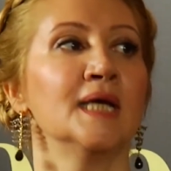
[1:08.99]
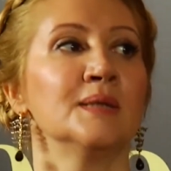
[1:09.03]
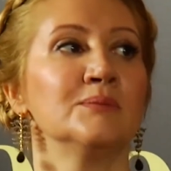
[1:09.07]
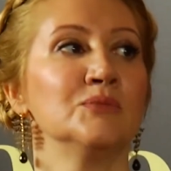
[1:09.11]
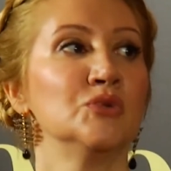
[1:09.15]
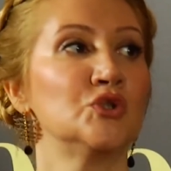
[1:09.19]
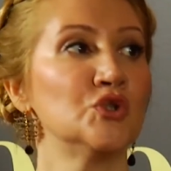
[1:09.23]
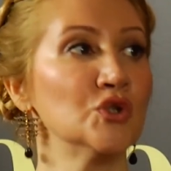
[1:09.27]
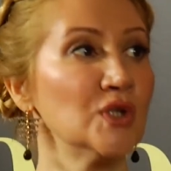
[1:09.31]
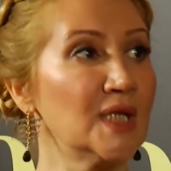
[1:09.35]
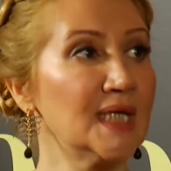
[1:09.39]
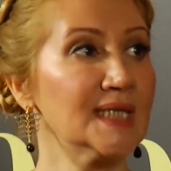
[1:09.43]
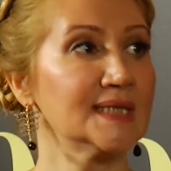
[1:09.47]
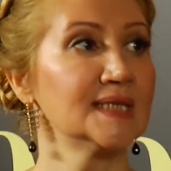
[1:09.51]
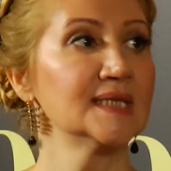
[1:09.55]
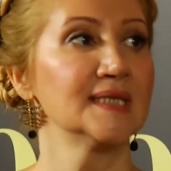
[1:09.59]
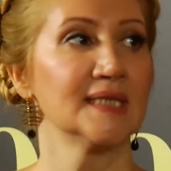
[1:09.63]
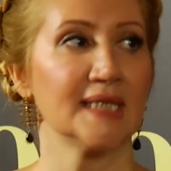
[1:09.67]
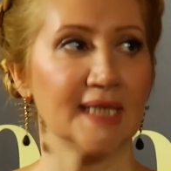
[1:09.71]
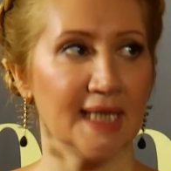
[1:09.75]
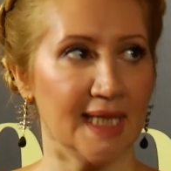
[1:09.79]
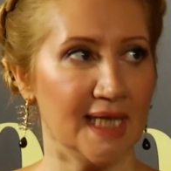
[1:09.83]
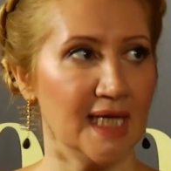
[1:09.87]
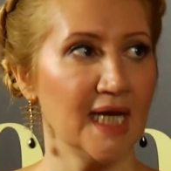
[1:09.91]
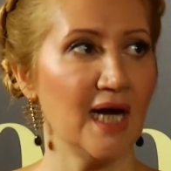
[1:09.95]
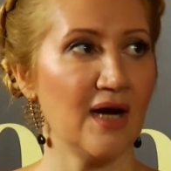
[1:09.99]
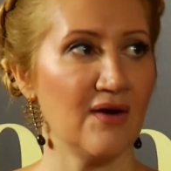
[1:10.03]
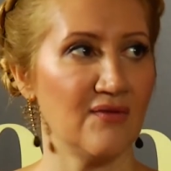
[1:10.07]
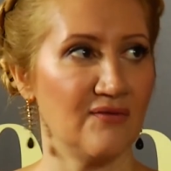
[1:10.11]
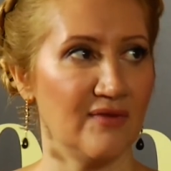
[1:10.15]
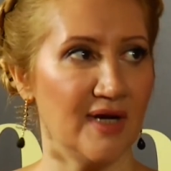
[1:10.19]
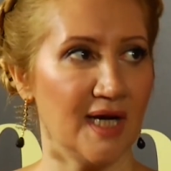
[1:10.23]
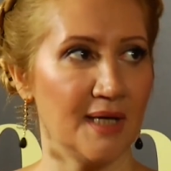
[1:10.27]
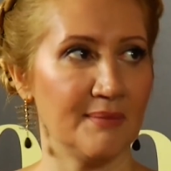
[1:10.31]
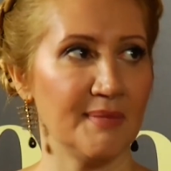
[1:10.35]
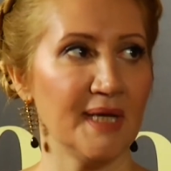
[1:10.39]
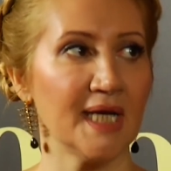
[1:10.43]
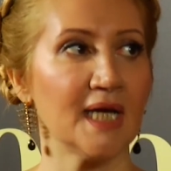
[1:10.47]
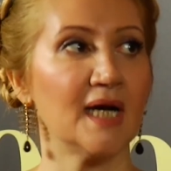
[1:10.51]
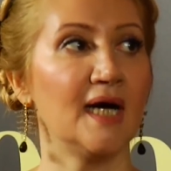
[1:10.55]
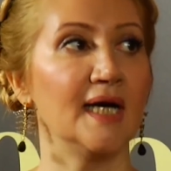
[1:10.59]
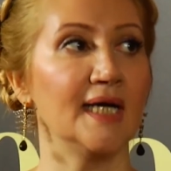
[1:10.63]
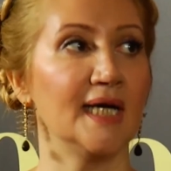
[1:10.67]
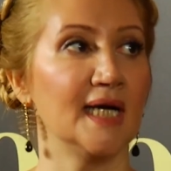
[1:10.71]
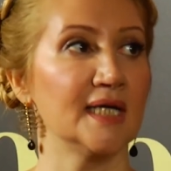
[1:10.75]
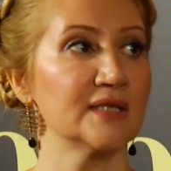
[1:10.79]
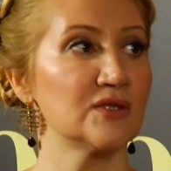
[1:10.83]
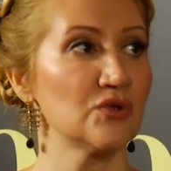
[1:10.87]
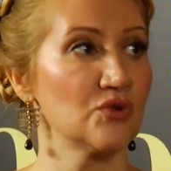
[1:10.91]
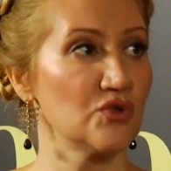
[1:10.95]
Bütün kadınlara ilham vermek,
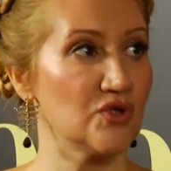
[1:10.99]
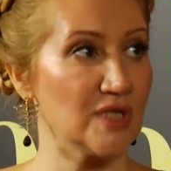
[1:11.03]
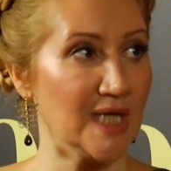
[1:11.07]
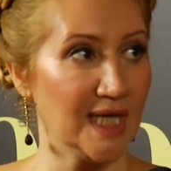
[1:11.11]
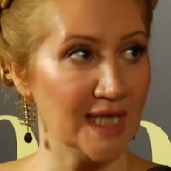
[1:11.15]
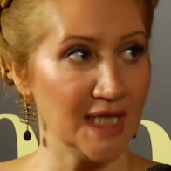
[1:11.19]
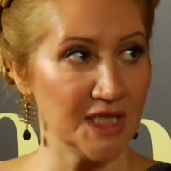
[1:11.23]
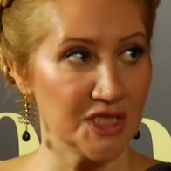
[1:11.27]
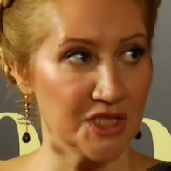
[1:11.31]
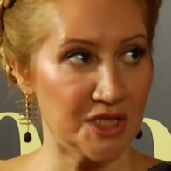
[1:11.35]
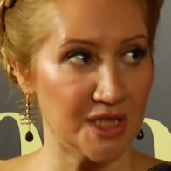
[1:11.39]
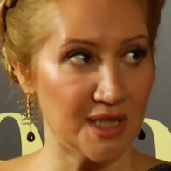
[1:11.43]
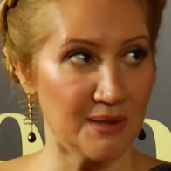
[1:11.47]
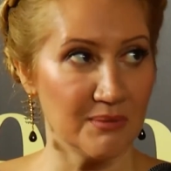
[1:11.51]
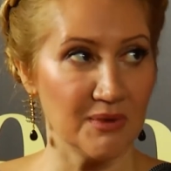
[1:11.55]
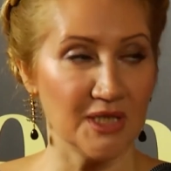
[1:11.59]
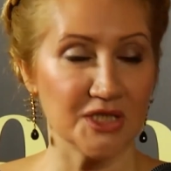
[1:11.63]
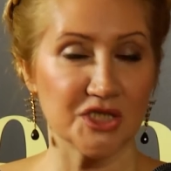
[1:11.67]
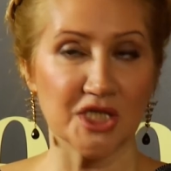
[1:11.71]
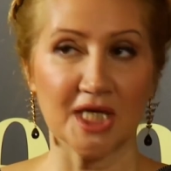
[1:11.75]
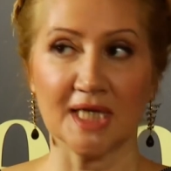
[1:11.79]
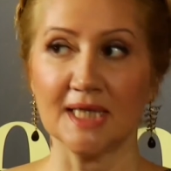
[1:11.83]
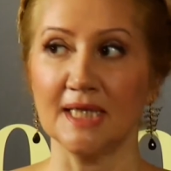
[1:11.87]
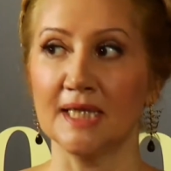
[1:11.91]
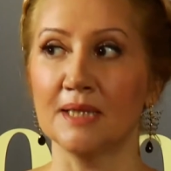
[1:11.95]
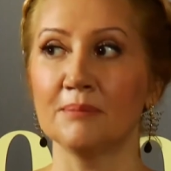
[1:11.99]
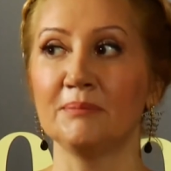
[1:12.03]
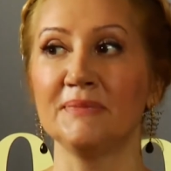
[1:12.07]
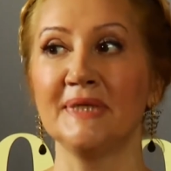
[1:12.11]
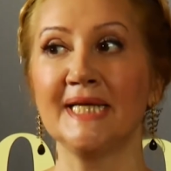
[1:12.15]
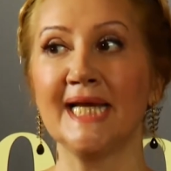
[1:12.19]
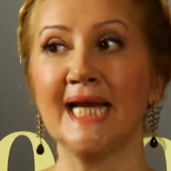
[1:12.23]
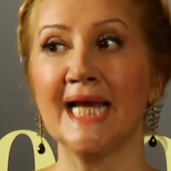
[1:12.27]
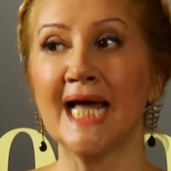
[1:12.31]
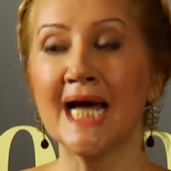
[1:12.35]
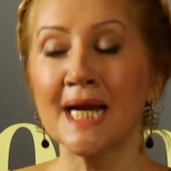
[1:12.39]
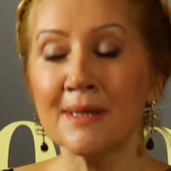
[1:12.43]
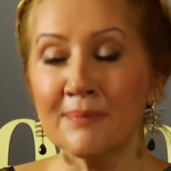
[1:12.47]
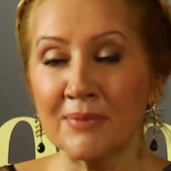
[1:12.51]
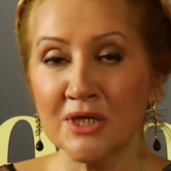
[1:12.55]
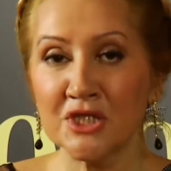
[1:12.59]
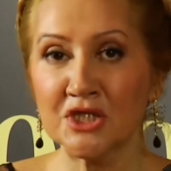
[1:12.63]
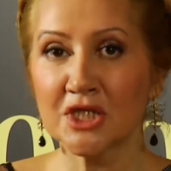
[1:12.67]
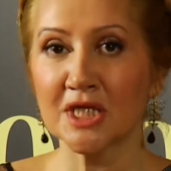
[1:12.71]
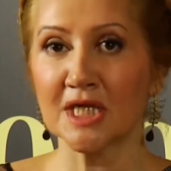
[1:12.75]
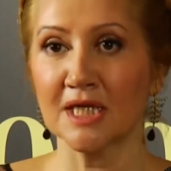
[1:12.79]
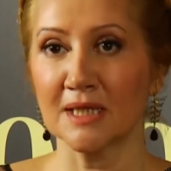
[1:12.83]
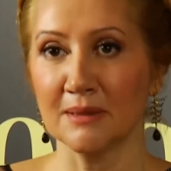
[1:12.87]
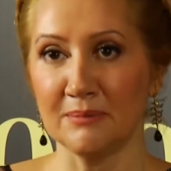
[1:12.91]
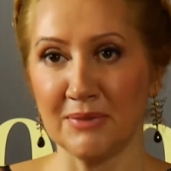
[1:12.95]
hayatı güzelleştirebilecekleri, neler
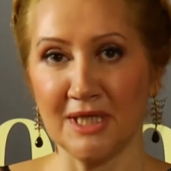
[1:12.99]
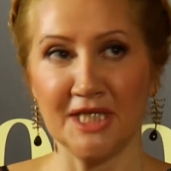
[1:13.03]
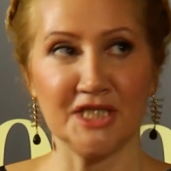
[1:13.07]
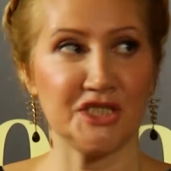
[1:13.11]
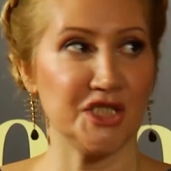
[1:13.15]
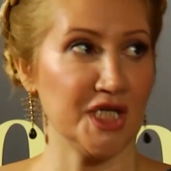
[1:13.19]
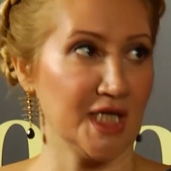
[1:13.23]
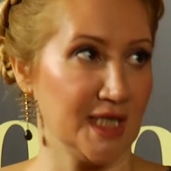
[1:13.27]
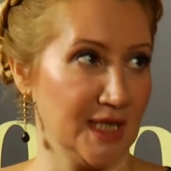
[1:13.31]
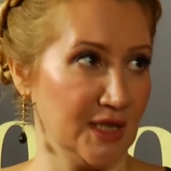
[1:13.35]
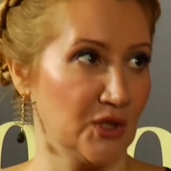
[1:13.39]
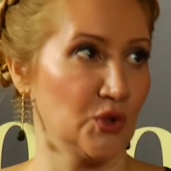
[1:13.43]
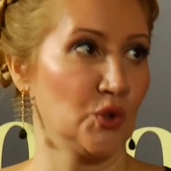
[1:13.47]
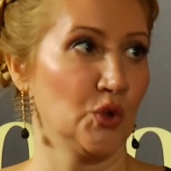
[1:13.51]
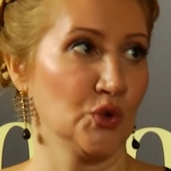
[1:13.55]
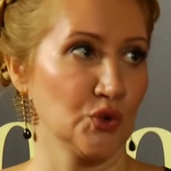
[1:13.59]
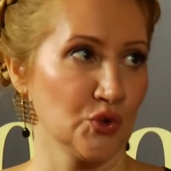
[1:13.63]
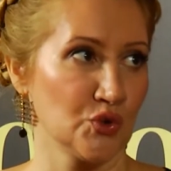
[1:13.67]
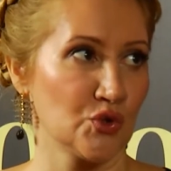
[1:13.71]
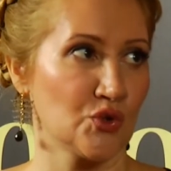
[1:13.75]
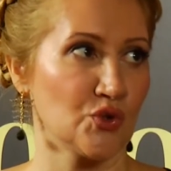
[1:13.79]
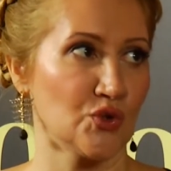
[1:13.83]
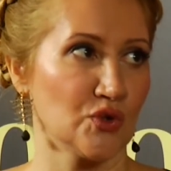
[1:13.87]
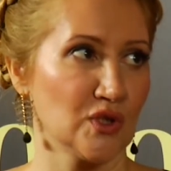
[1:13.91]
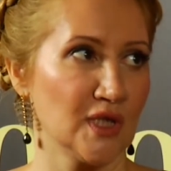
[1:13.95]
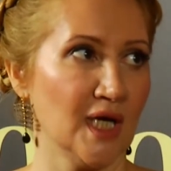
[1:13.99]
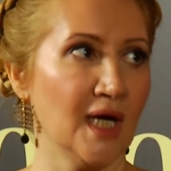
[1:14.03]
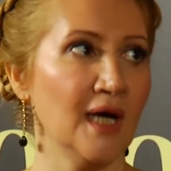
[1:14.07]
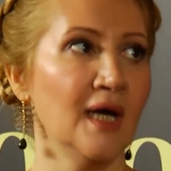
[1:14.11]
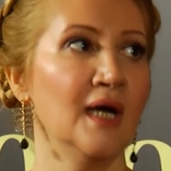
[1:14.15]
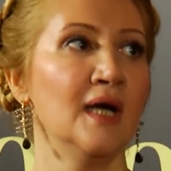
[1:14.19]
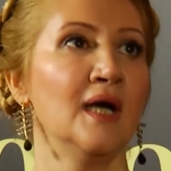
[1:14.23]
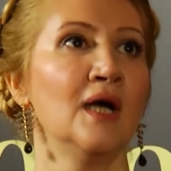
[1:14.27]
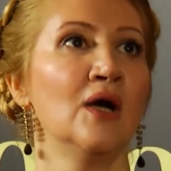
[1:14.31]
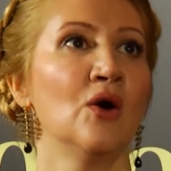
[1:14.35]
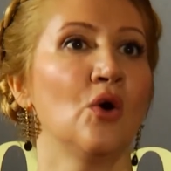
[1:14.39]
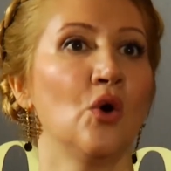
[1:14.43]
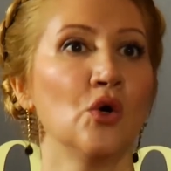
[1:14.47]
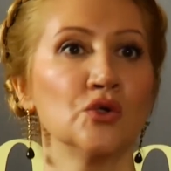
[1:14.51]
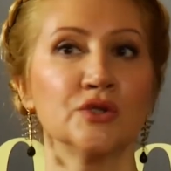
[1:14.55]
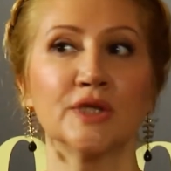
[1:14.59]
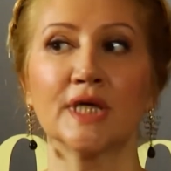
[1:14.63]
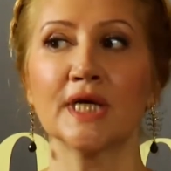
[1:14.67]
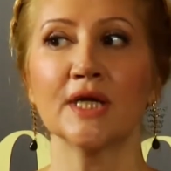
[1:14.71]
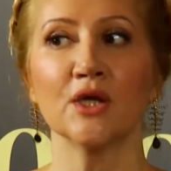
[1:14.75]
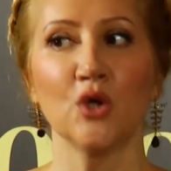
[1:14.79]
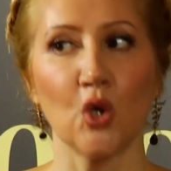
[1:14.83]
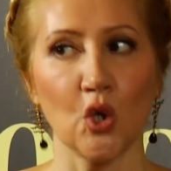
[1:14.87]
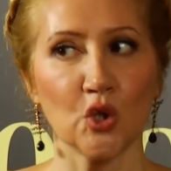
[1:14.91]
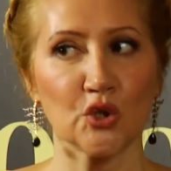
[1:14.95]
başarabilecekleri konusunda
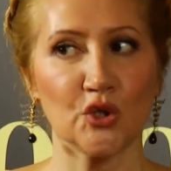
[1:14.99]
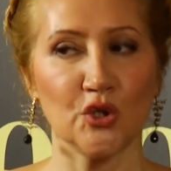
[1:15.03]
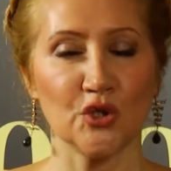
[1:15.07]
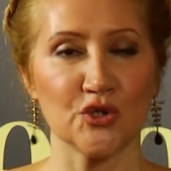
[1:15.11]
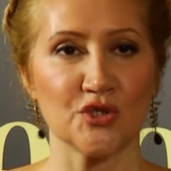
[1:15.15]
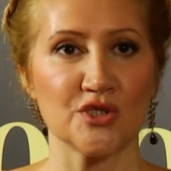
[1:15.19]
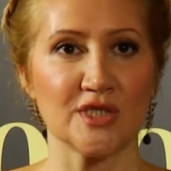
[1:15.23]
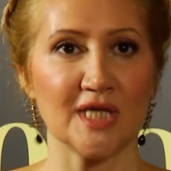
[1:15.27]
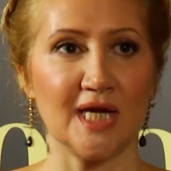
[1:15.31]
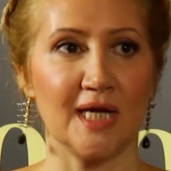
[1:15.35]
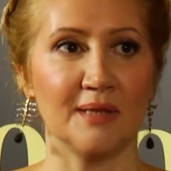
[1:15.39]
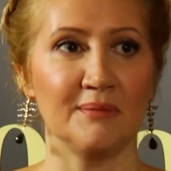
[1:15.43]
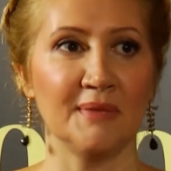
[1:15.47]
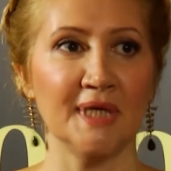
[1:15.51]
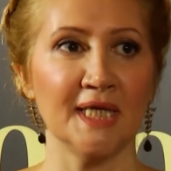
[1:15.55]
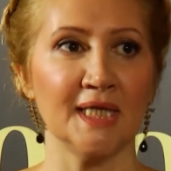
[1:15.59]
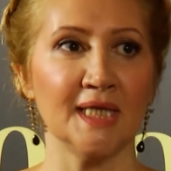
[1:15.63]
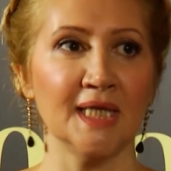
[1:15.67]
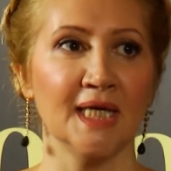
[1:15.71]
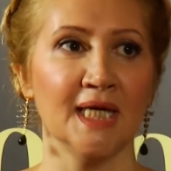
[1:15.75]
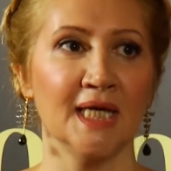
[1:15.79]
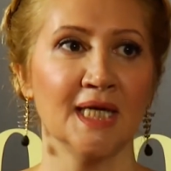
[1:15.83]
onlara yol göstermek.